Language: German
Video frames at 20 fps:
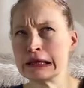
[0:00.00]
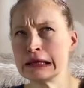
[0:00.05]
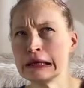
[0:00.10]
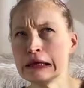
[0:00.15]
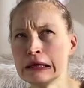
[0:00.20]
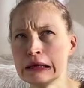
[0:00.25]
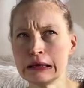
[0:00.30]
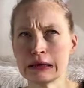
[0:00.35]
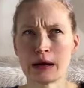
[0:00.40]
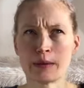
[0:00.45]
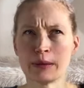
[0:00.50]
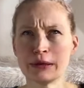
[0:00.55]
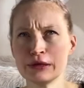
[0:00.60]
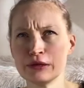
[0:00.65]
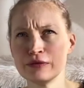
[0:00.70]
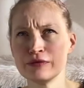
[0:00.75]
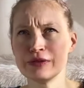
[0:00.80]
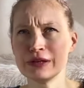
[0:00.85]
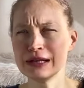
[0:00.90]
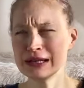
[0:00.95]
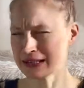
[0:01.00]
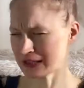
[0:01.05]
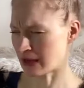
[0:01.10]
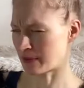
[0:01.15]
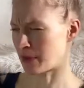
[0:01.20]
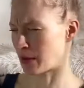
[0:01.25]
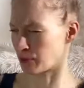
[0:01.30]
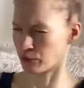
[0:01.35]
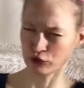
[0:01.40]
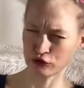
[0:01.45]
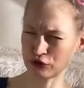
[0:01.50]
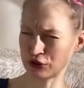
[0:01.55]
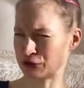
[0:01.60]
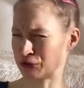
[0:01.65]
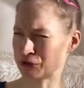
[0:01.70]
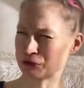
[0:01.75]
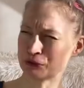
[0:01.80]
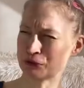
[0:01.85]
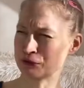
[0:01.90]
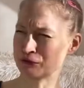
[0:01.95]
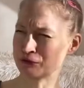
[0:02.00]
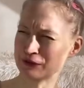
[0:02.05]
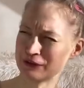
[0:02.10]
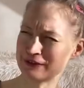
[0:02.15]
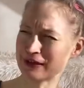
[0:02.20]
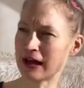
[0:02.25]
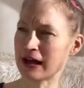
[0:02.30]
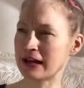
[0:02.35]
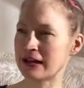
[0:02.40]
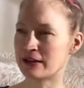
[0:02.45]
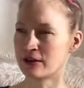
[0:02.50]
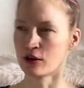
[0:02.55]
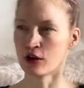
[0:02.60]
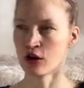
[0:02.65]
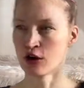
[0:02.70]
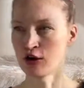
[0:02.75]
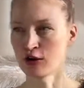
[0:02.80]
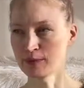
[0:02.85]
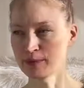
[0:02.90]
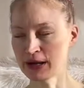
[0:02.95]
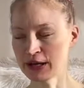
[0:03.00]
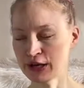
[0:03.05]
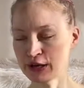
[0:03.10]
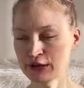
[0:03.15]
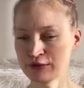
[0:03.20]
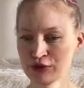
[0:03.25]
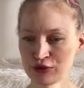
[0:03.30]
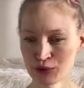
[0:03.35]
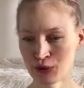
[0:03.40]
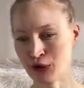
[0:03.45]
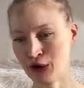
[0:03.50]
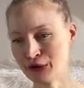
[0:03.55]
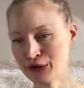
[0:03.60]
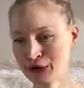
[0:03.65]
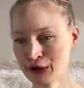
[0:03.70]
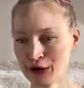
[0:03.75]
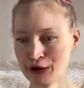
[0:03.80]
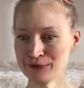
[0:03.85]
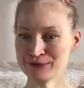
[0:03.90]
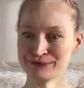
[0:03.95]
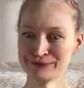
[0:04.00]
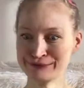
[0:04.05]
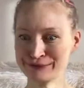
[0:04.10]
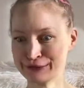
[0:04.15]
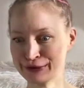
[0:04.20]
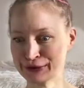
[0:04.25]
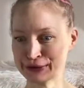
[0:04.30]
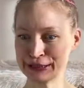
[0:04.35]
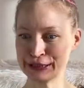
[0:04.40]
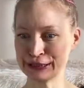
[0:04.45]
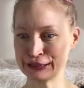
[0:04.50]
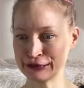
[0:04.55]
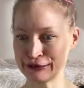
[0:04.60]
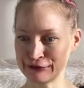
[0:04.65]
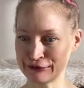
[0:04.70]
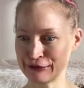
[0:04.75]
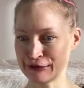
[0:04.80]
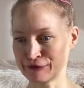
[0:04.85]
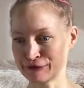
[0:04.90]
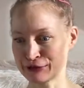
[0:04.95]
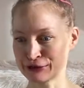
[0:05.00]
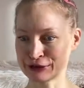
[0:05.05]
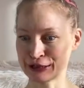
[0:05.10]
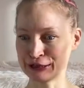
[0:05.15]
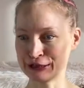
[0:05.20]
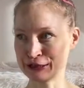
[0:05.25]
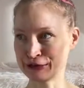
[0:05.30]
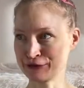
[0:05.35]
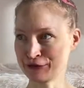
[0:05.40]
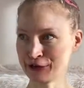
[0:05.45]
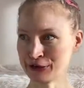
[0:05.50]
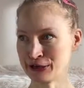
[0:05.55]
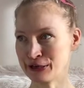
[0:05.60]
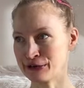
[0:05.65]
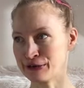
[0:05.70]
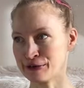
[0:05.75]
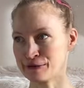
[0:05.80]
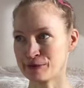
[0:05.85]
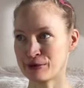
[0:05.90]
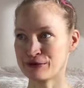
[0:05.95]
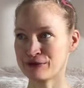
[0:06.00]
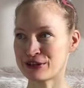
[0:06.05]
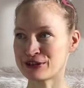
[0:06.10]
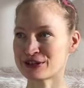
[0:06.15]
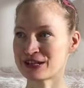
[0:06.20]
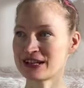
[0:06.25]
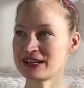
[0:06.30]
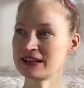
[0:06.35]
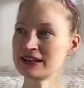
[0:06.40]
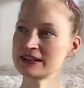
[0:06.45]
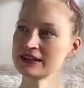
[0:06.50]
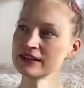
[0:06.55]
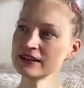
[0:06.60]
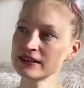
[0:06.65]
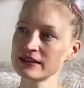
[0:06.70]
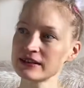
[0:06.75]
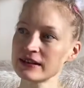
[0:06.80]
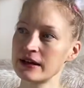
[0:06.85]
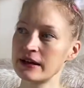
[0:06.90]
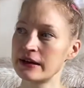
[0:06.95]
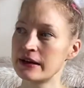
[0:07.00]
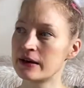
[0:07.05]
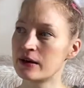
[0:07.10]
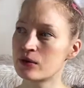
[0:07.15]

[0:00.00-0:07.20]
nee, aber irgendwie nicht, aber müsste ich doch irgendwie sein. Und Männer irgendwie so, oh ja, mh, mm, okay, das ist jetzt wahrscheinlich Feuer, das bin wahrscheinlich ich.